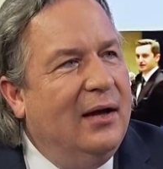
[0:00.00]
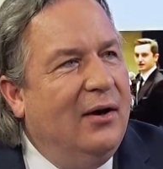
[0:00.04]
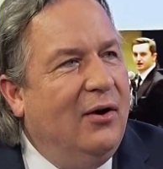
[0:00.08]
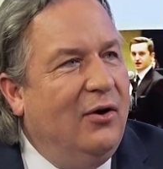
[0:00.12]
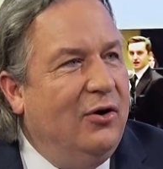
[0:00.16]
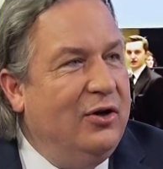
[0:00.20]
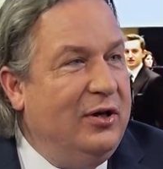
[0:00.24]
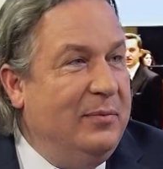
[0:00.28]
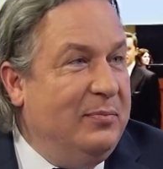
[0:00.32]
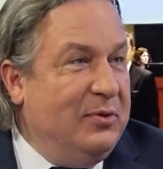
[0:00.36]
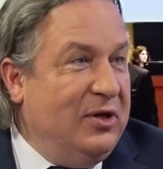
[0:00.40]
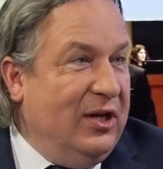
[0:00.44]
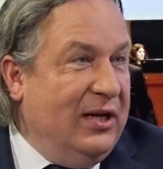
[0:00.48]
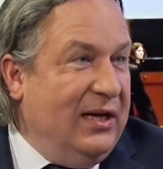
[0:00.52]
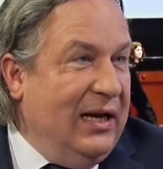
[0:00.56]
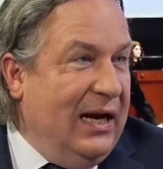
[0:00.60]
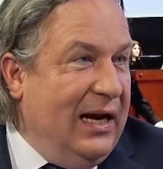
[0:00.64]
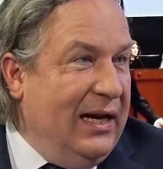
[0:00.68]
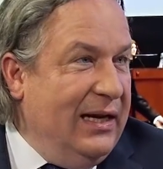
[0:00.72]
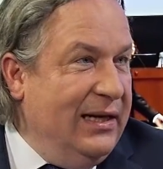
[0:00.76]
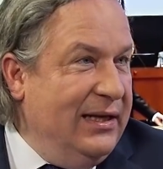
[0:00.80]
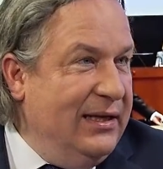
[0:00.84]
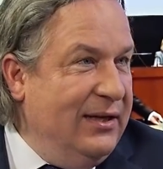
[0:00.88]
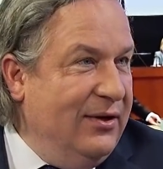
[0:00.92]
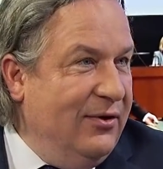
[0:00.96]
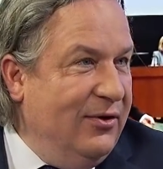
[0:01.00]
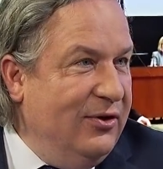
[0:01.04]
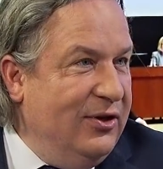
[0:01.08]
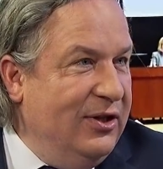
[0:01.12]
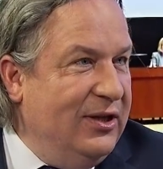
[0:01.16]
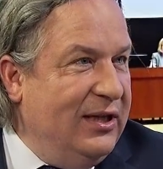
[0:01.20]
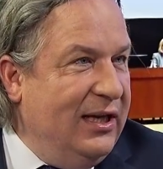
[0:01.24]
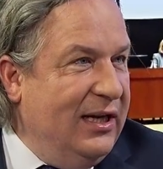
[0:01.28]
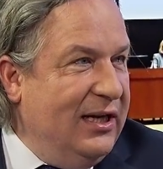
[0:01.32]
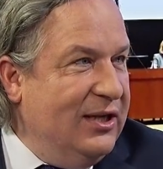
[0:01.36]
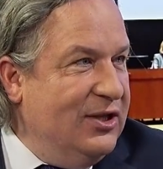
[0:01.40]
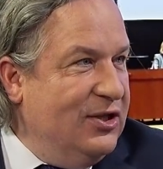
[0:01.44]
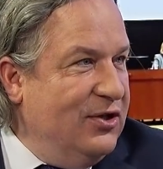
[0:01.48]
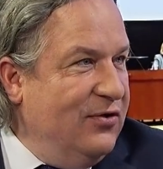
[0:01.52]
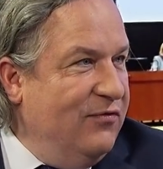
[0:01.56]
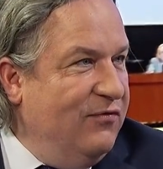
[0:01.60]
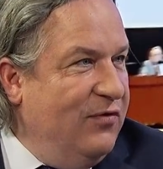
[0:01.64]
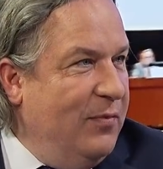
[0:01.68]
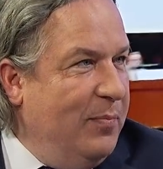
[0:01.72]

Oni przegrali, oni teraz są w